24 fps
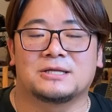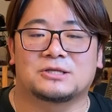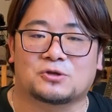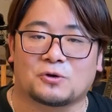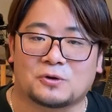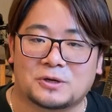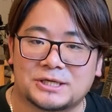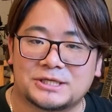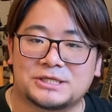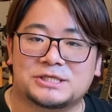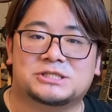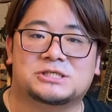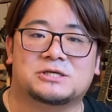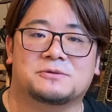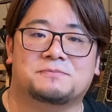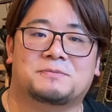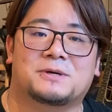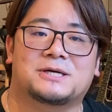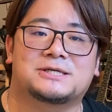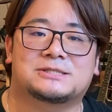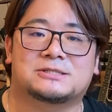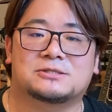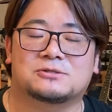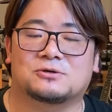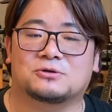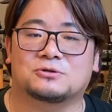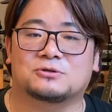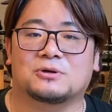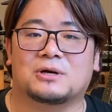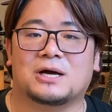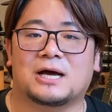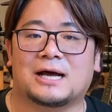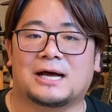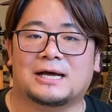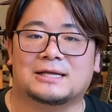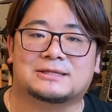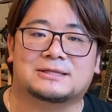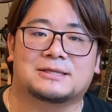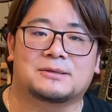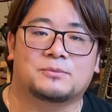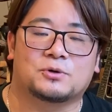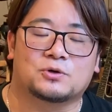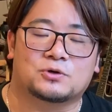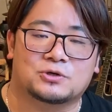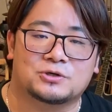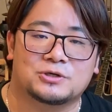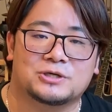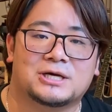時に失敗することがあって
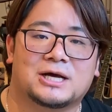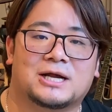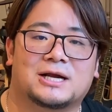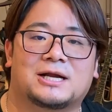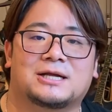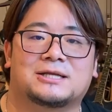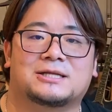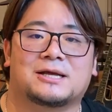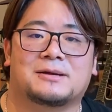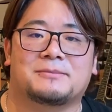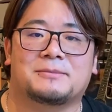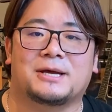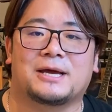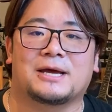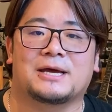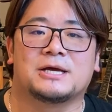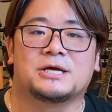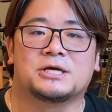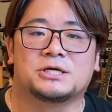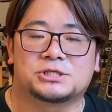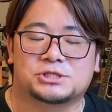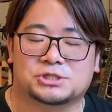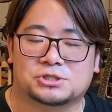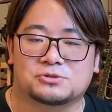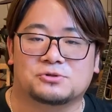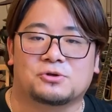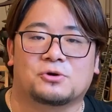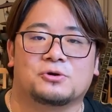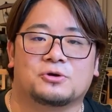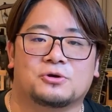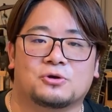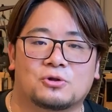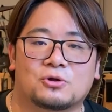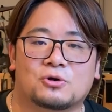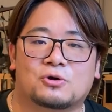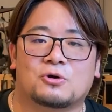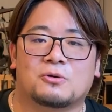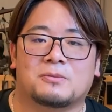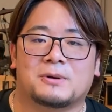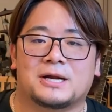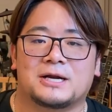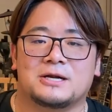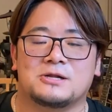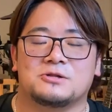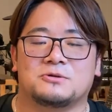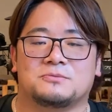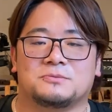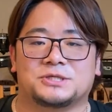も悔い改め主の喜
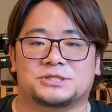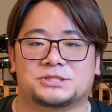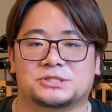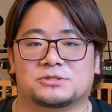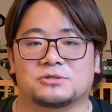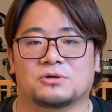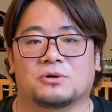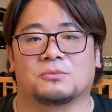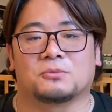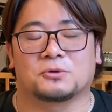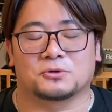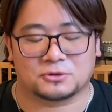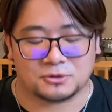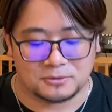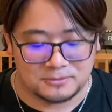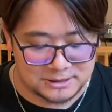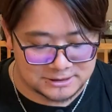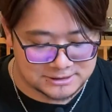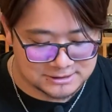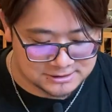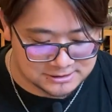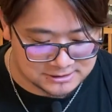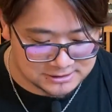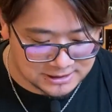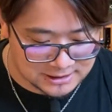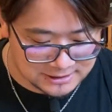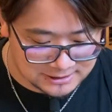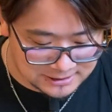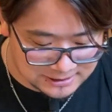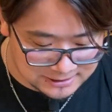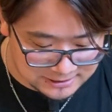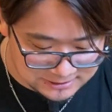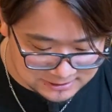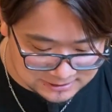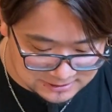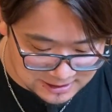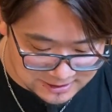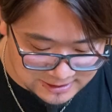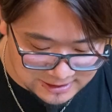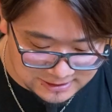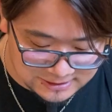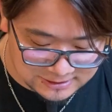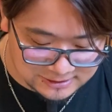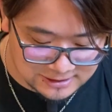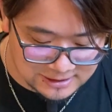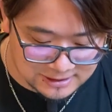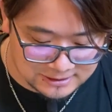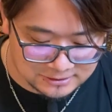ばれる道を求め続けていただ
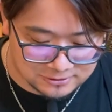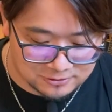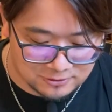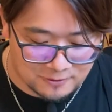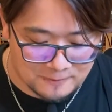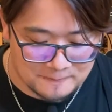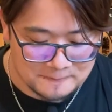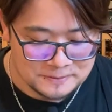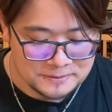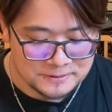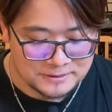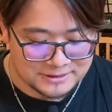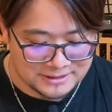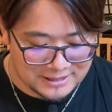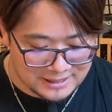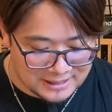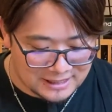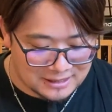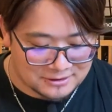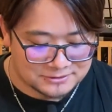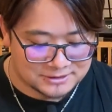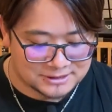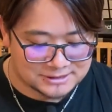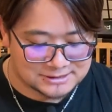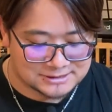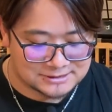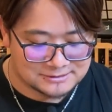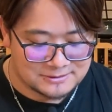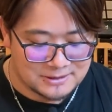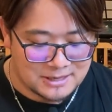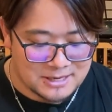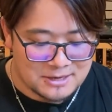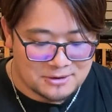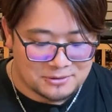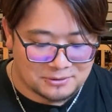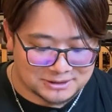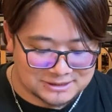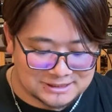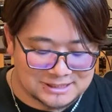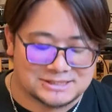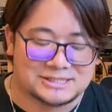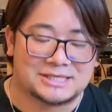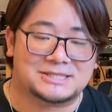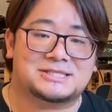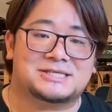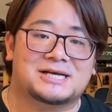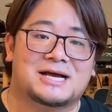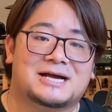きたいと願うんです
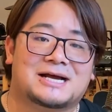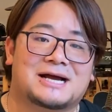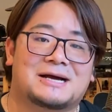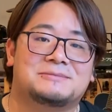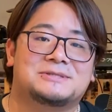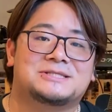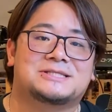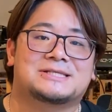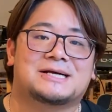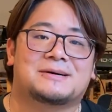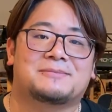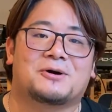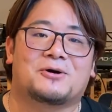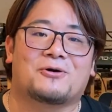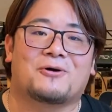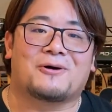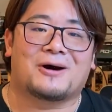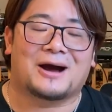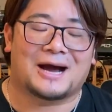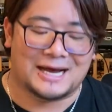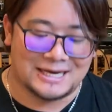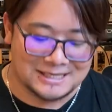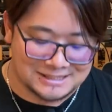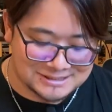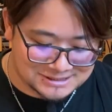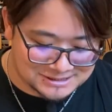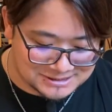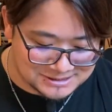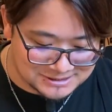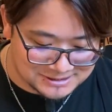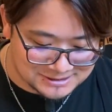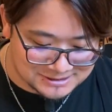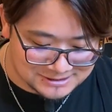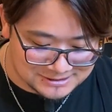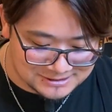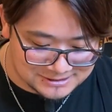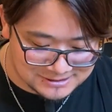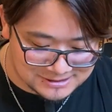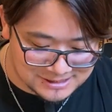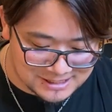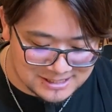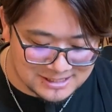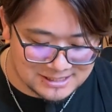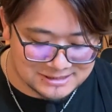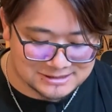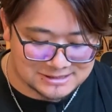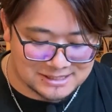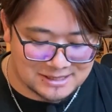私たちが神様を愛し聖
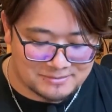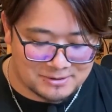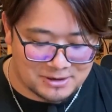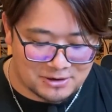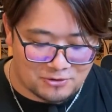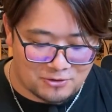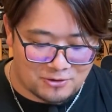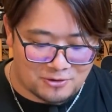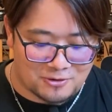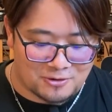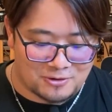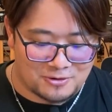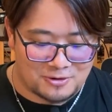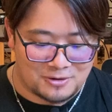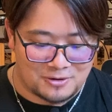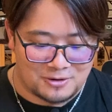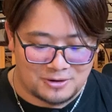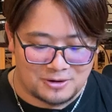霊様を